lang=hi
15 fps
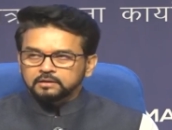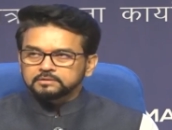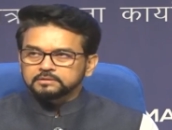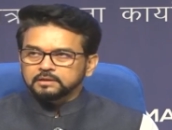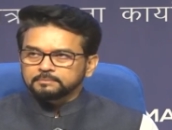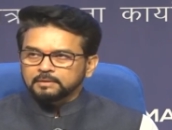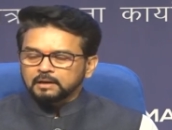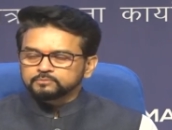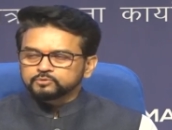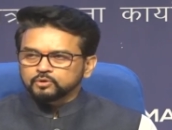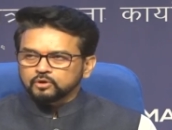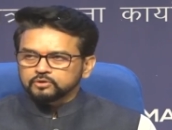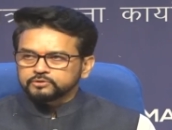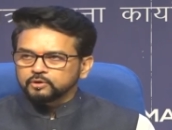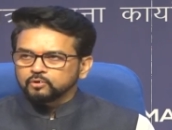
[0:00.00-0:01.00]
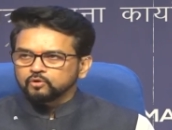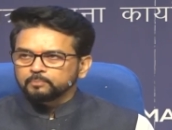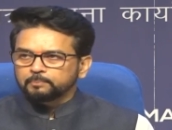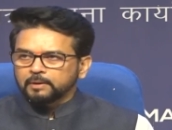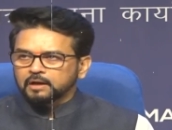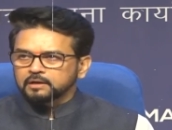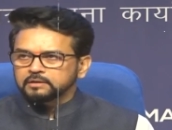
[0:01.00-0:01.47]
तमाम चुनौतियों को
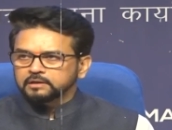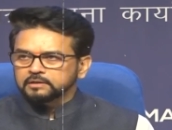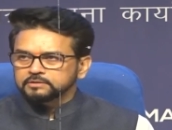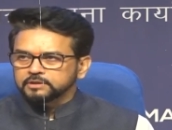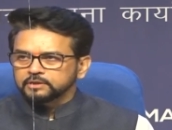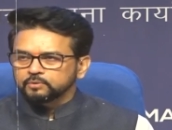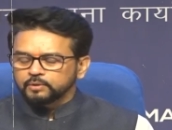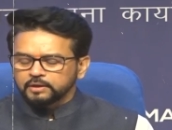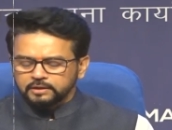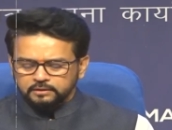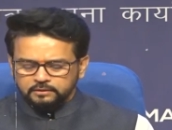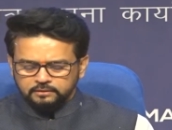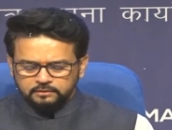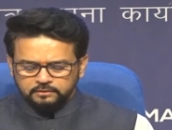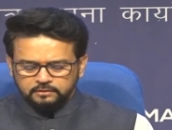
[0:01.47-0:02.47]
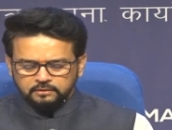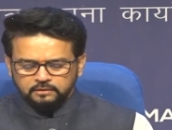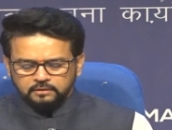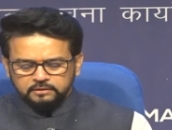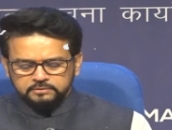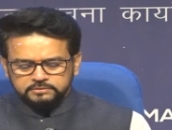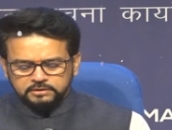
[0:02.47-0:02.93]
पार करते हुए
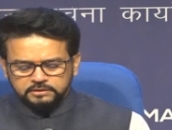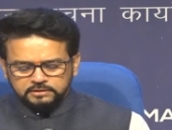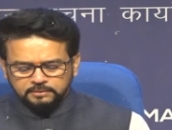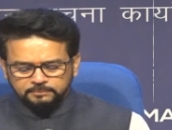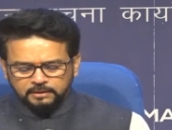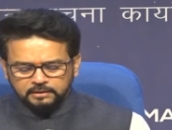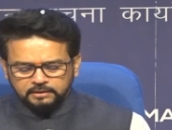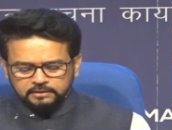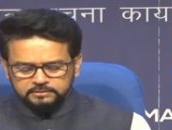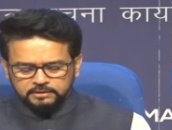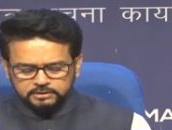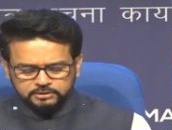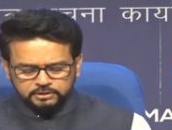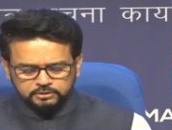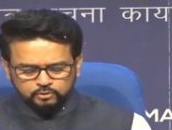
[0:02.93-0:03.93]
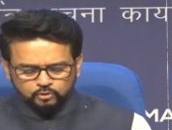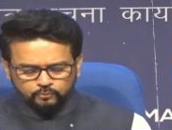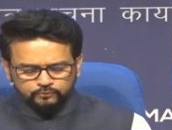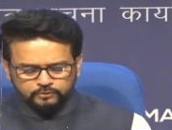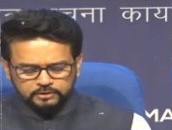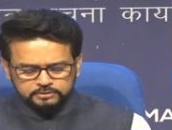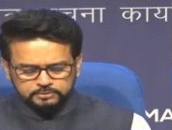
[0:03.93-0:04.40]
चंद्रमा के दक्षिणी
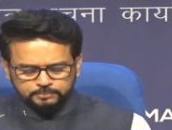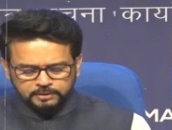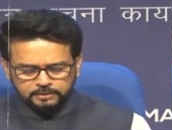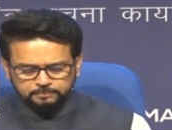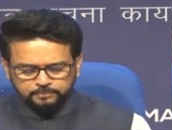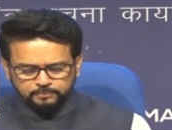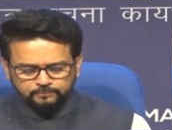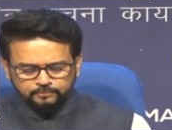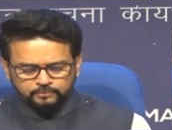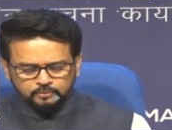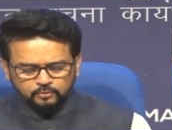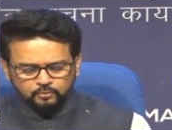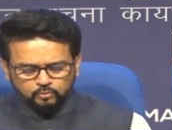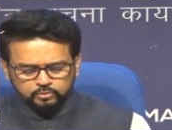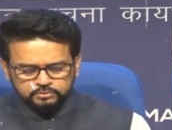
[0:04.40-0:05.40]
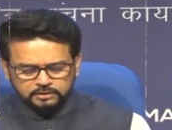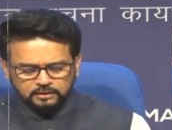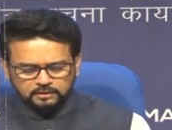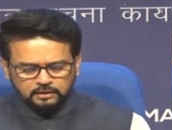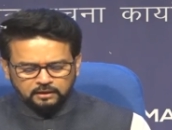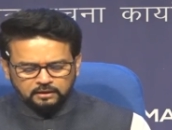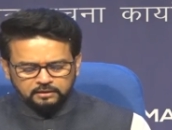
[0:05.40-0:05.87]
ध्रुव के समीप
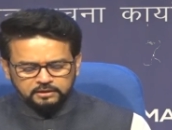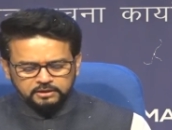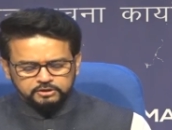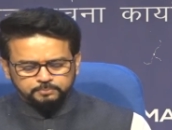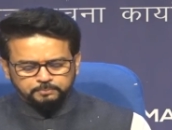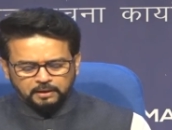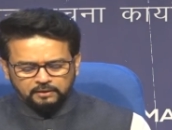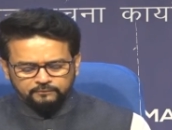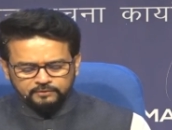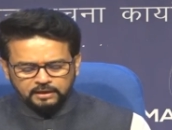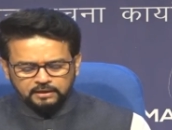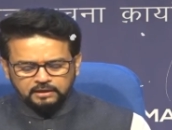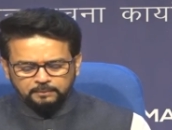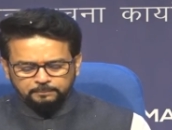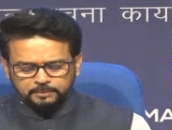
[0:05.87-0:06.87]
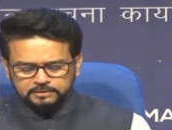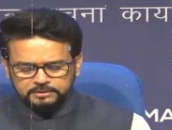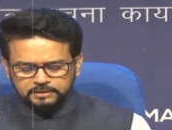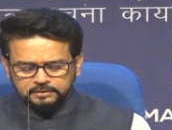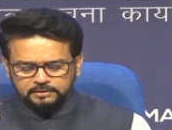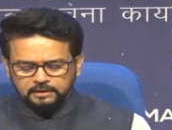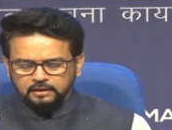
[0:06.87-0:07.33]
उतरना इस भावना का
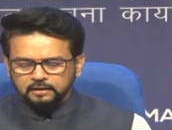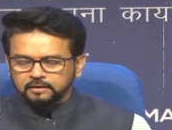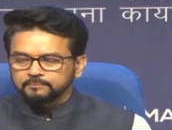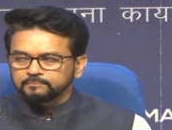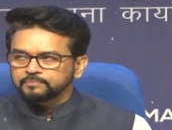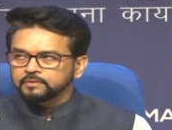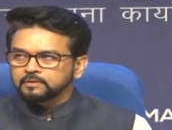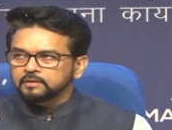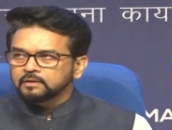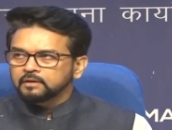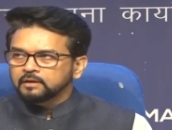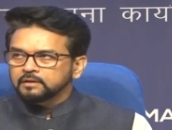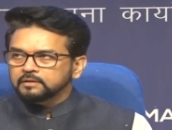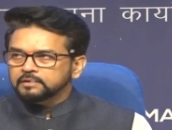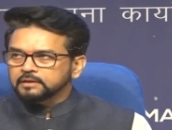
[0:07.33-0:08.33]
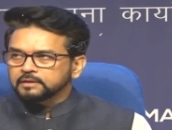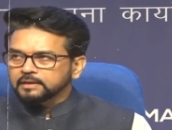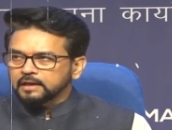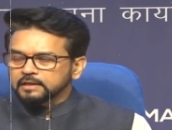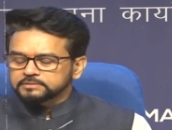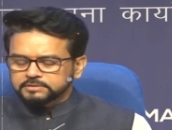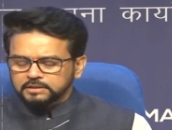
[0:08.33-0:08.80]
प्रतीक है कि
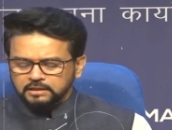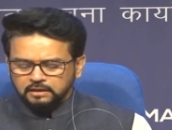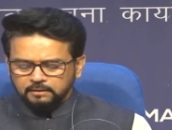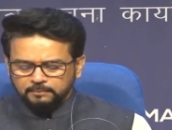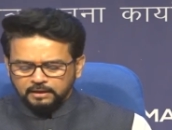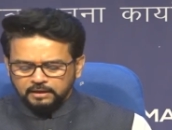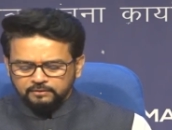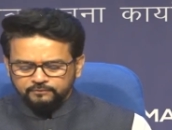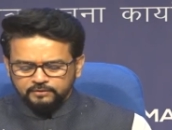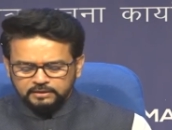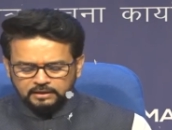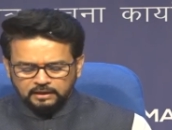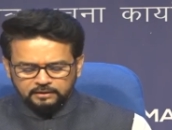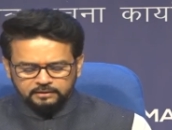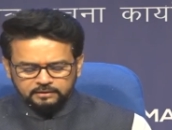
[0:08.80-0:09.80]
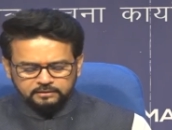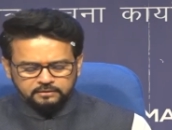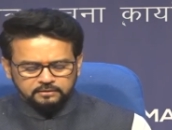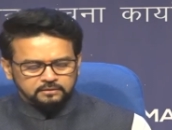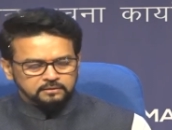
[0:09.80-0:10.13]
कैसे हमारे वैज्ञानिक